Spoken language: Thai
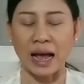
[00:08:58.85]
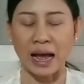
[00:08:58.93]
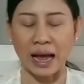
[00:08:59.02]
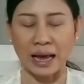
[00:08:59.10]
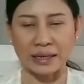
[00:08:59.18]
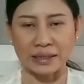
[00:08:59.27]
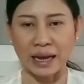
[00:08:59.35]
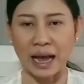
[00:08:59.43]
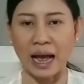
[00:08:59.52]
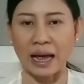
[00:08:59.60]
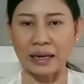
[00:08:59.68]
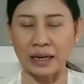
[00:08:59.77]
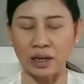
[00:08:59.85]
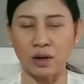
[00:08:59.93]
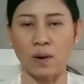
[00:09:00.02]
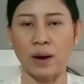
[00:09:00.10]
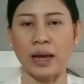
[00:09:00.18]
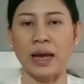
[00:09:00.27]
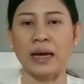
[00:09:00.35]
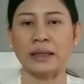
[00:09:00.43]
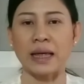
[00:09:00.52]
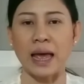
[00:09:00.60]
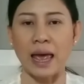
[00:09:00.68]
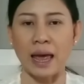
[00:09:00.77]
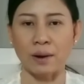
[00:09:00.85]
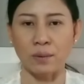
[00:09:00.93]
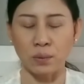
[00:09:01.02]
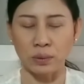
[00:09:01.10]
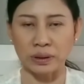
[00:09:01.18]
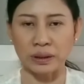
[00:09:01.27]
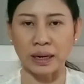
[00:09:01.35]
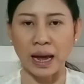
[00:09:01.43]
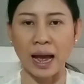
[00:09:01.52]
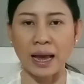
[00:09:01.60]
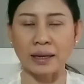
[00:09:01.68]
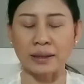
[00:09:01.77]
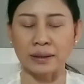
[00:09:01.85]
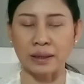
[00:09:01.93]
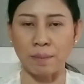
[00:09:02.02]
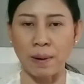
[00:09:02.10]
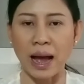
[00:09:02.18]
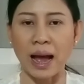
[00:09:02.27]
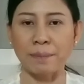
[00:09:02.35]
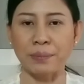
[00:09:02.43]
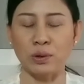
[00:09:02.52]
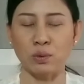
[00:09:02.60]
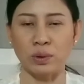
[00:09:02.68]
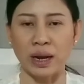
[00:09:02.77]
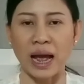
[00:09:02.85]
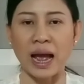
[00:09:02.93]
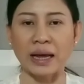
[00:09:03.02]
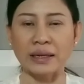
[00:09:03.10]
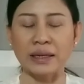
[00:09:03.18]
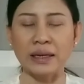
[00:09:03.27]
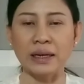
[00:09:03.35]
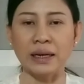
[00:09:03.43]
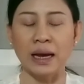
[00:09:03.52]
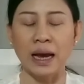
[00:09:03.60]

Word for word: หายช้านิดหน่อยแต่คุณจะได้สภาพผิวหน้าที่